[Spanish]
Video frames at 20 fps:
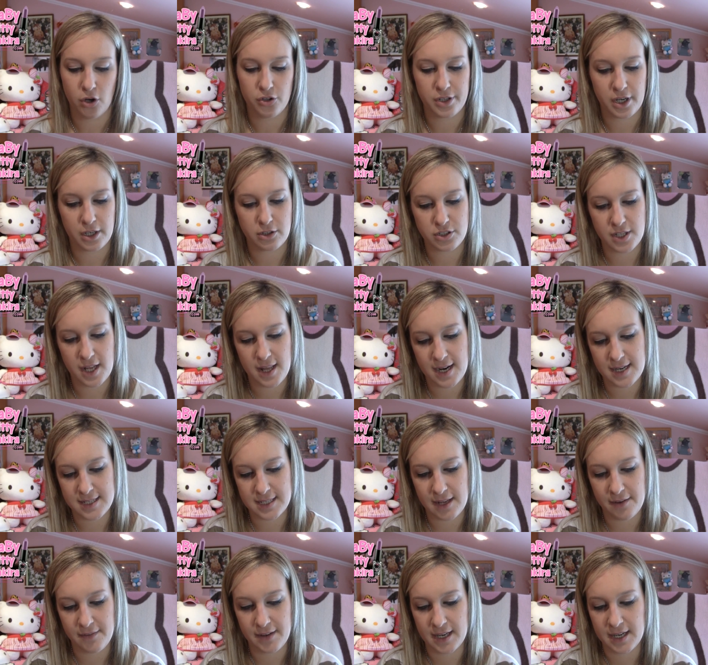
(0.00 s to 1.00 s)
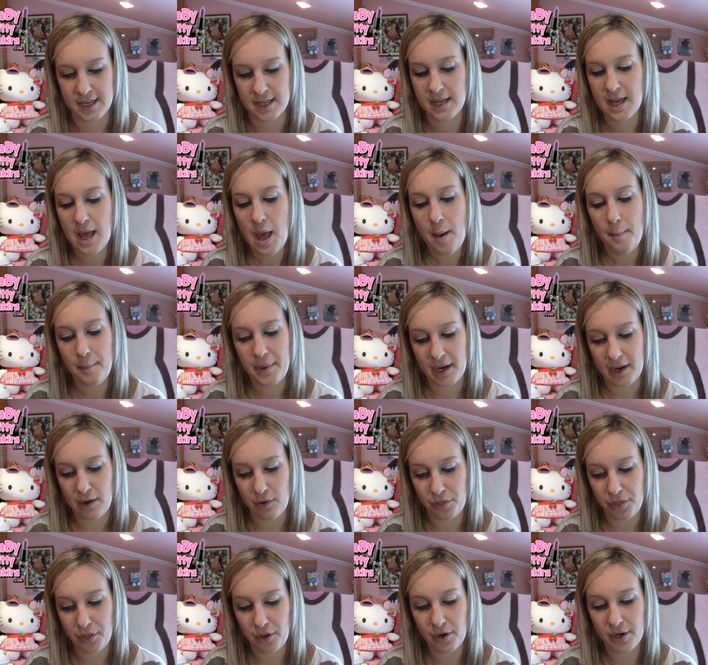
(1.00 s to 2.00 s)
otra cosa de las que viene.
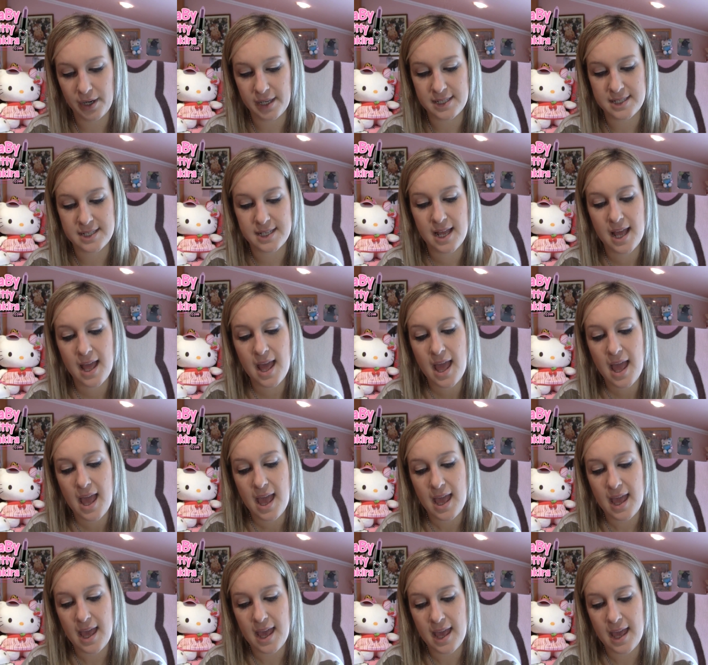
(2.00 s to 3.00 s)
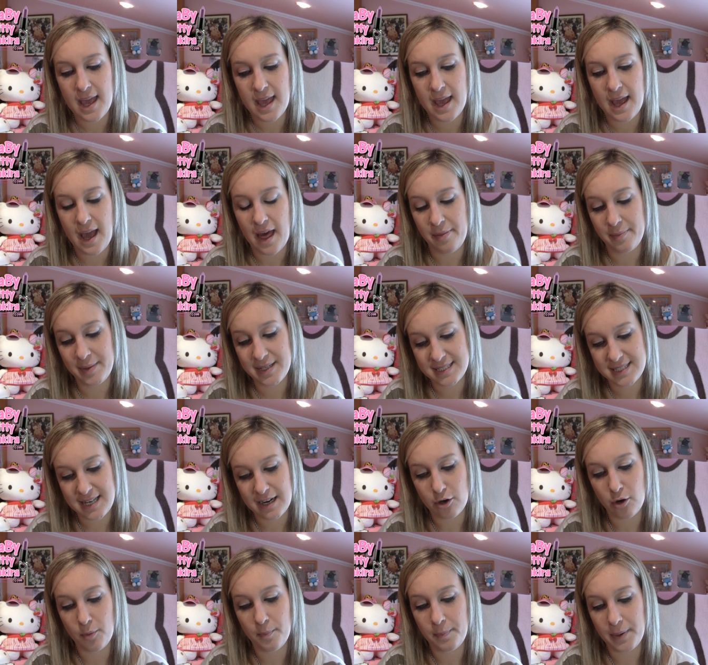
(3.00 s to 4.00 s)
Precauciones. Eh,
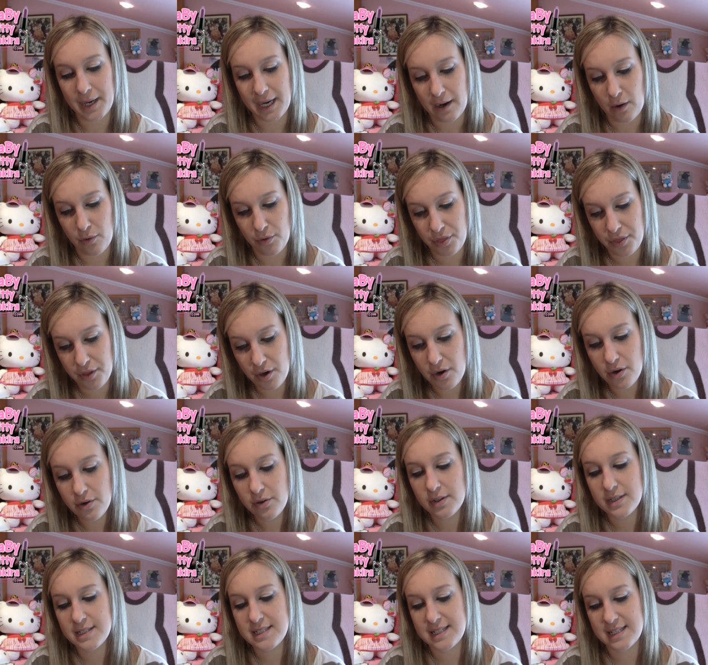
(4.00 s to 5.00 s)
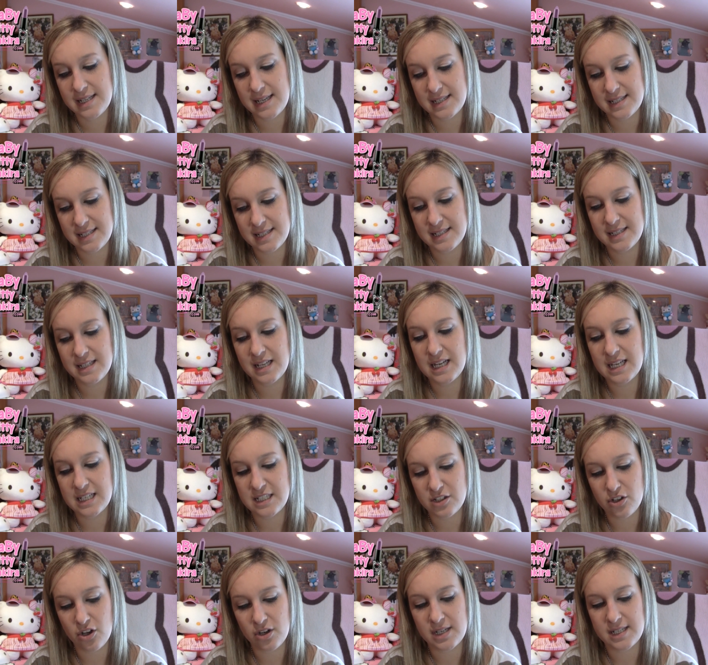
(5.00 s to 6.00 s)
administrar con precaución si existen
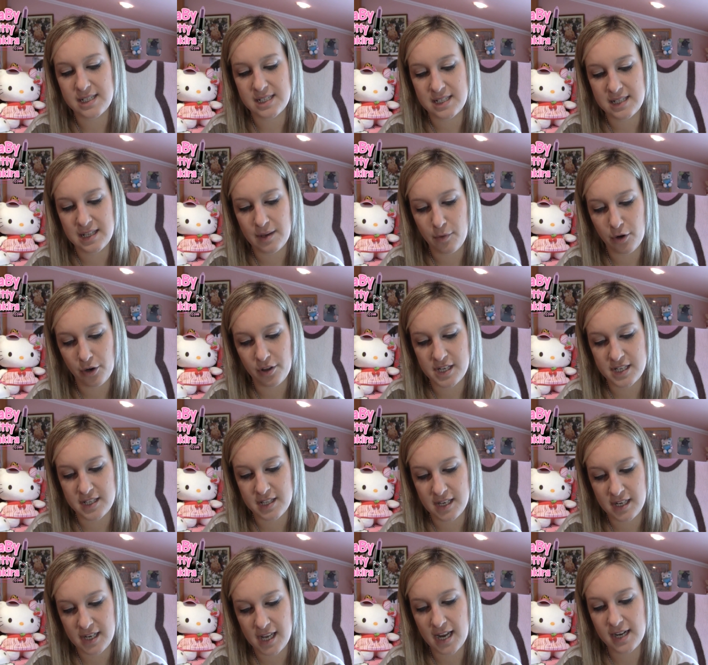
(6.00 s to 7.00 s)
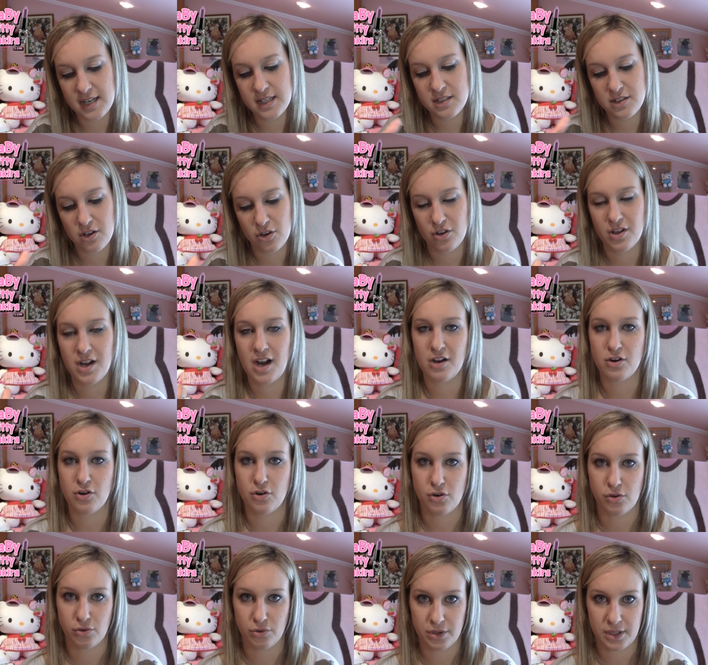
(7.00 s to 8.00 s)
lesiones de bordes ciliares o de la
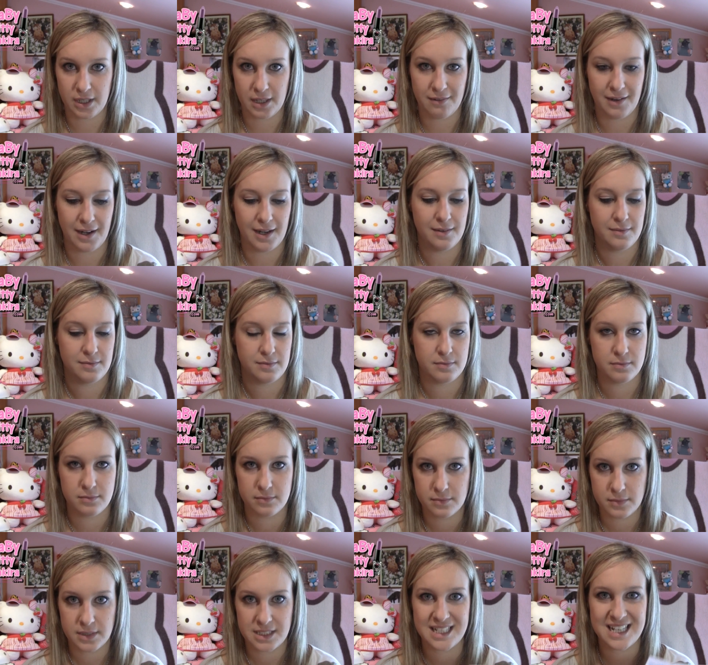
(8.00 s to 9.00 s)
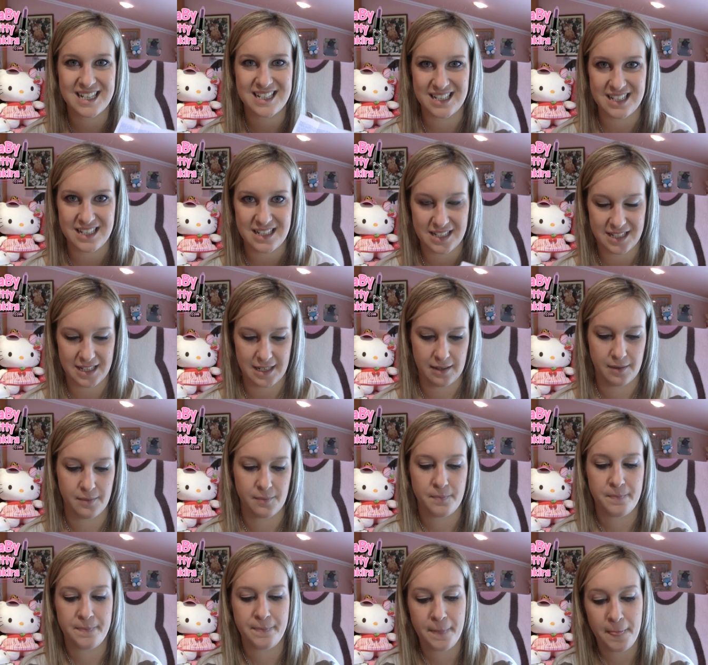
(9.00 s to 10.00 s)
conjuntiva. Si existen.
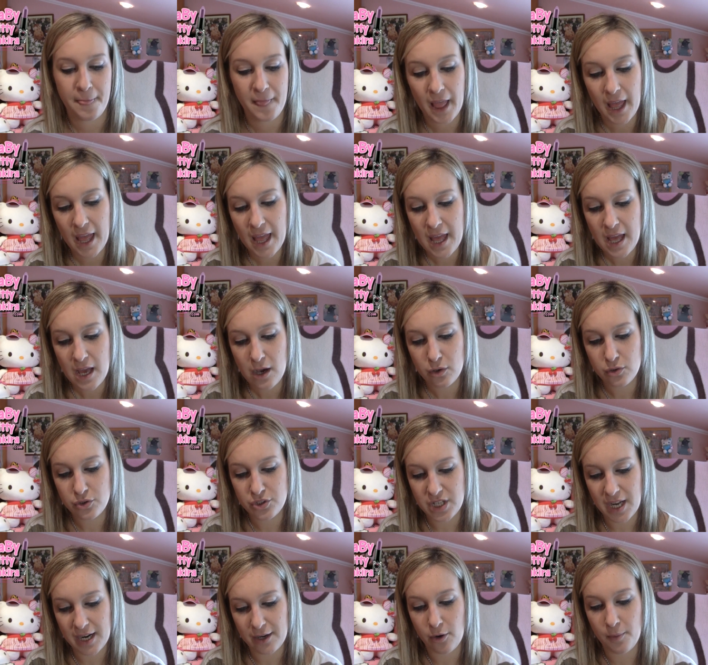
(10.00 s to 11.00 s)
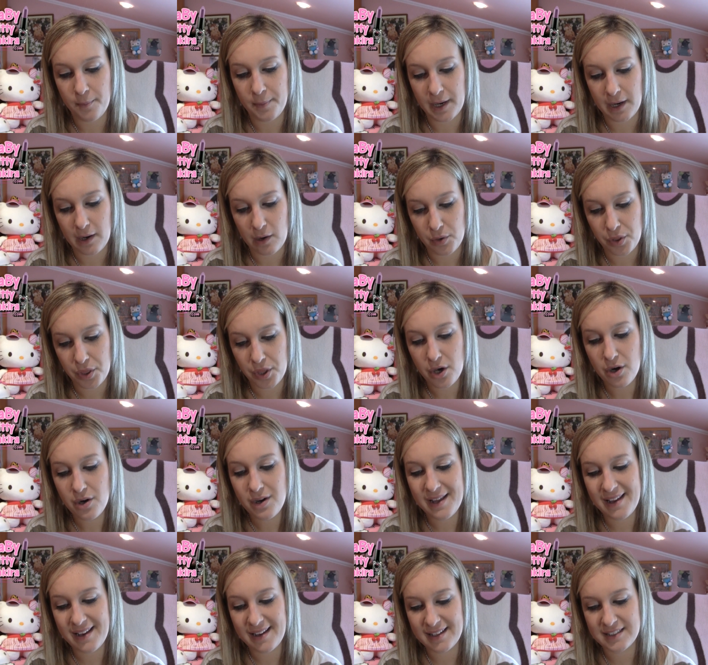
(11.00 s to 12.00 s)
Usar con
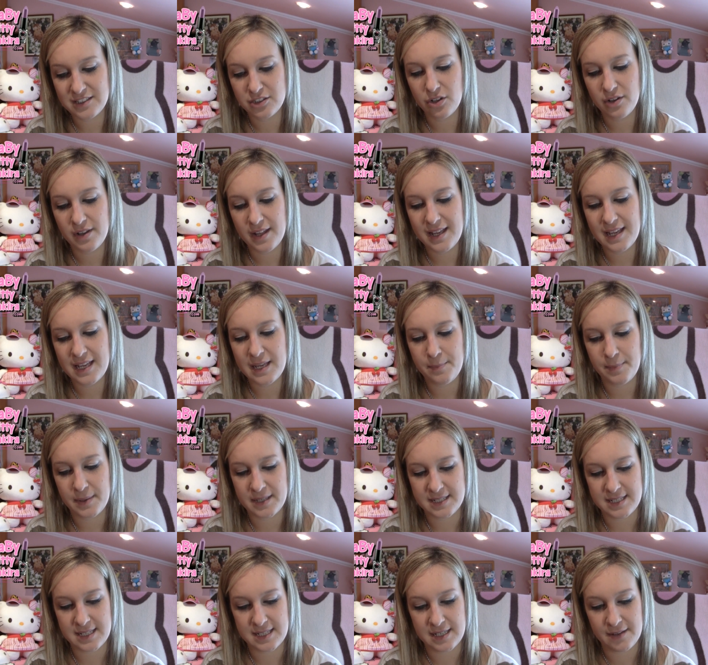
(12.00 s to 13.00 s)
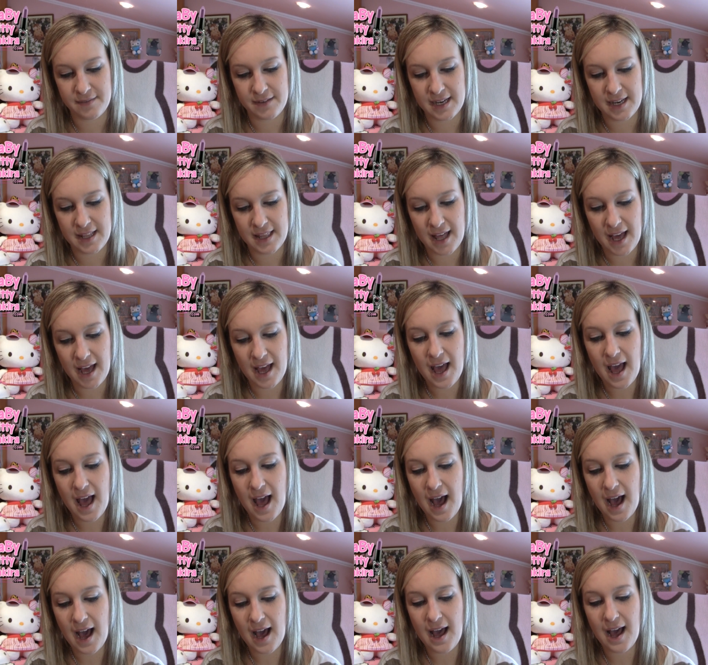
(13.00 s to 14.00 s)
precaución en caso de hipersensibilidad
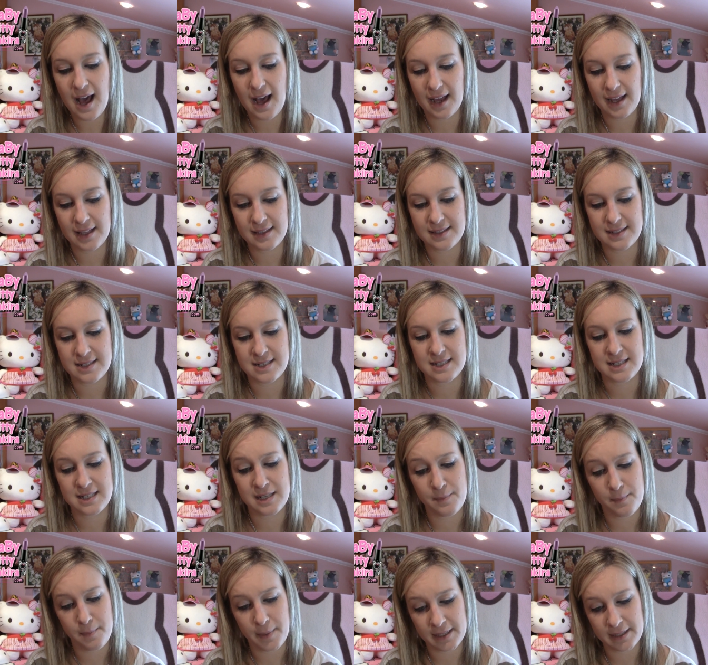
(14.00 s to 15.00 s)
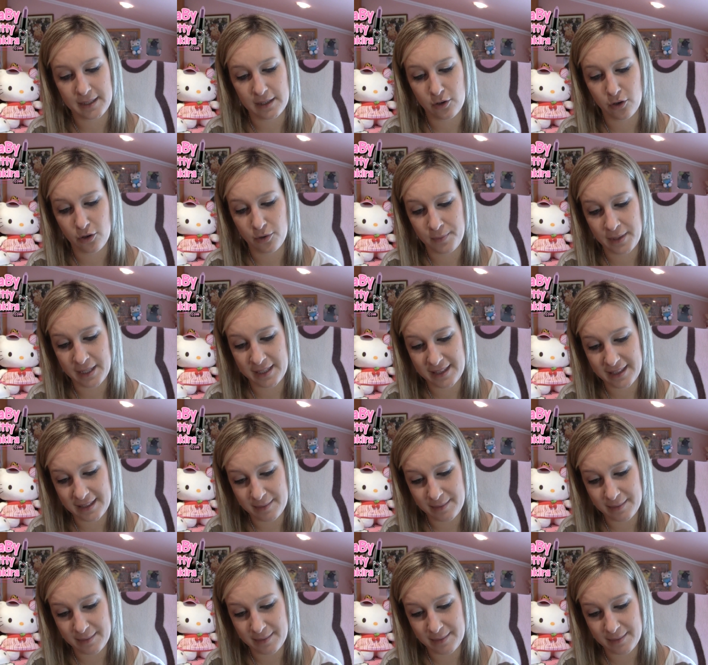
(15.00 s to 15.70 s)
a agentes simpático